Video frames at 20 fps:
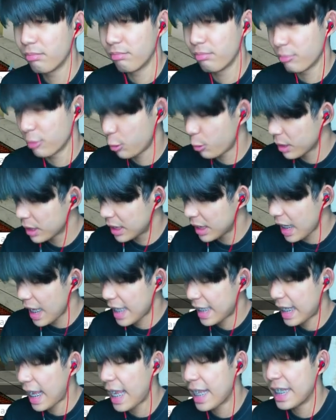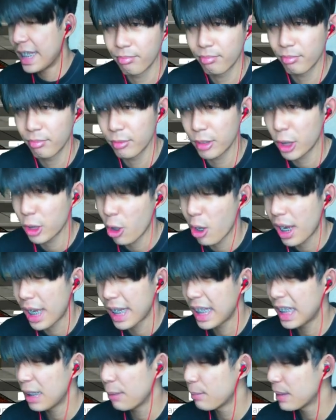กลัวเสื้อไอ้ไก่น้องๆก็อ
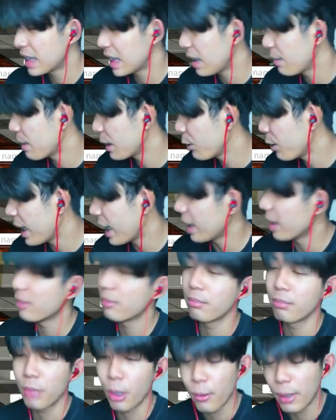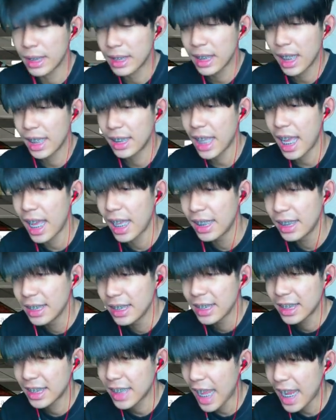ย่าลืมไปซื้อมาด้วยเพราะว่าเสื้อเนี่ย
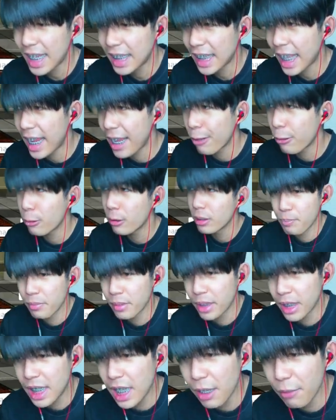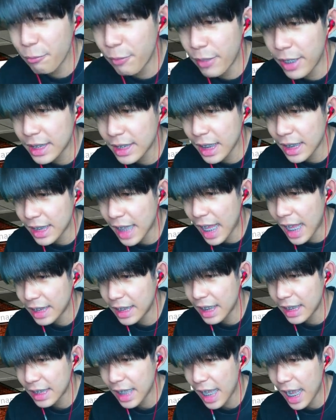ใส่แล้วเครื่องฟิตสตาร์ท
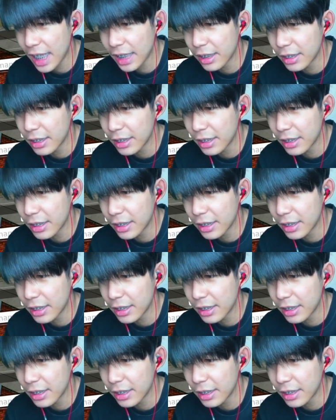ติดง่าย